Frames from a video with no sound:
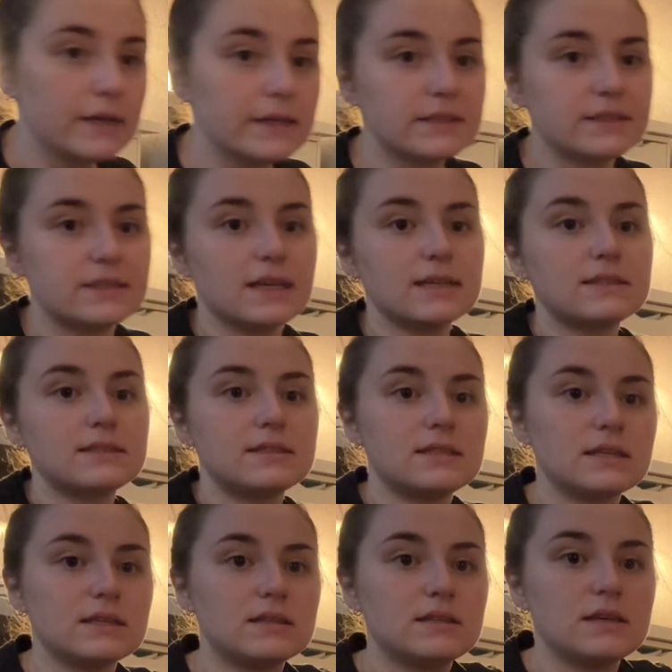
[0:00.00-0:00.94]
Ça
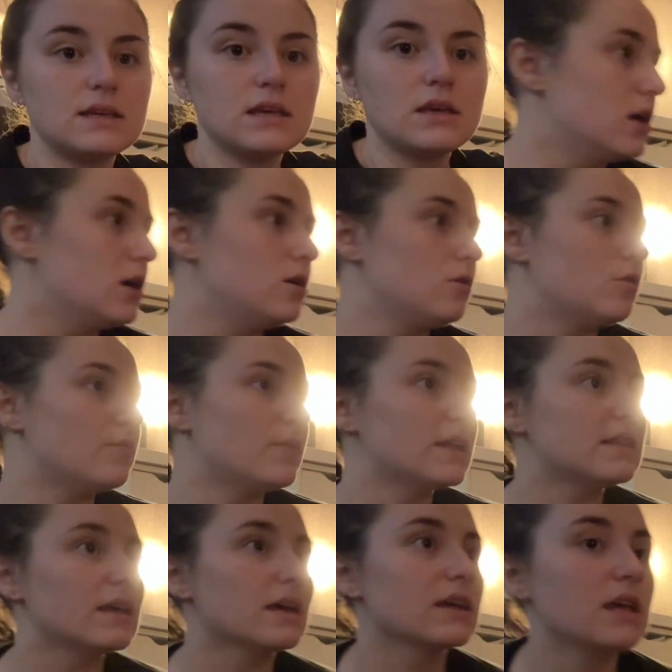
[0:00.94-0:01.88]
c'était le
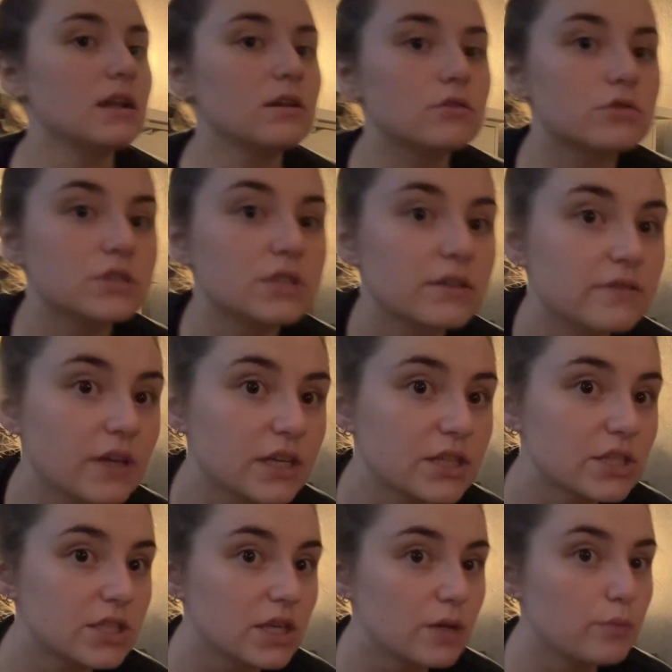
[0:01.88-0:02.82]
matériel que j'avais
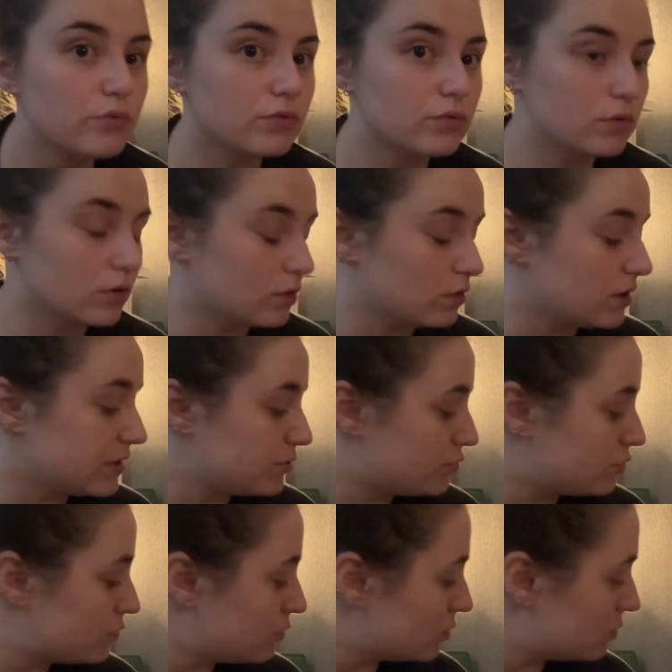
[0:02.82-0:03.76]
acheté pour euh, les
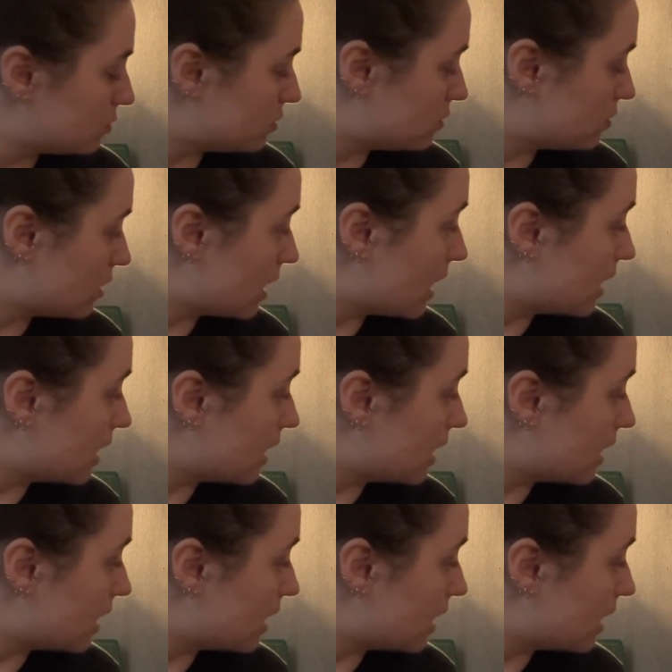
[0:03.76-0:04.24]
tutos euh,